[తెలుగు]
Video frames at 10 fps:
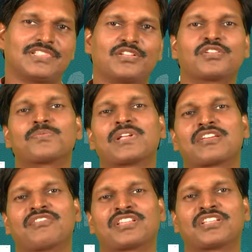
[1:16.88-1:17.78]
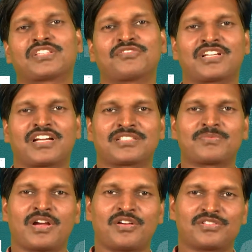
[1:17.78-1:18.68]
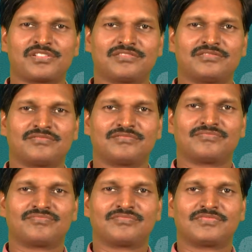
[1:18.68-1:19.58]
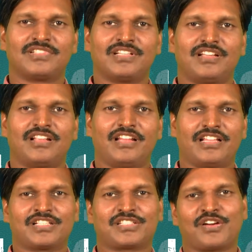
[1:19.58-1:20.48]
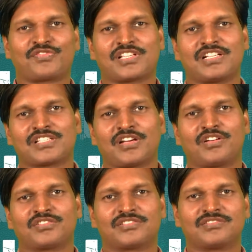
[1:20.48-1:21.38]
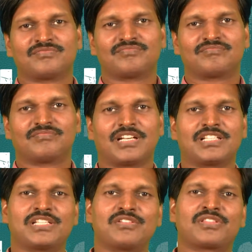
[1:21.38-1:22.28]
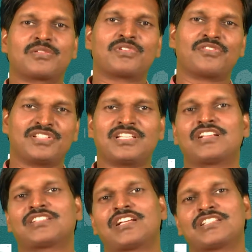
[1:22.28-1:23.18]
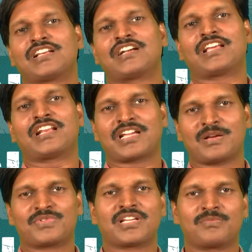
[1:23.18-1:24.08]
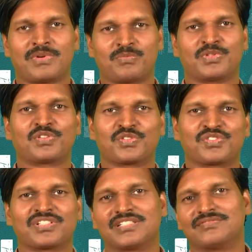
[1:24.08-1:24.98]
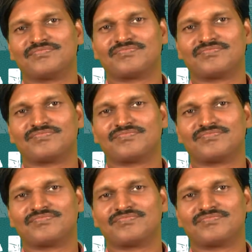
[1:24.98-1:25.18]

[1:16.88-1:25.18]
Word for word: ఈరోజు మనకి వ్యక్తిత్వ వికాసం కావచ్చు లేదా సాఫ్ట్ స్కిల్స్ కావచ్చు మన జీవితంలో విజయాలు సాధించాలంటే అనేక అంశాలు మన ముందుకు వస్తున్నాయి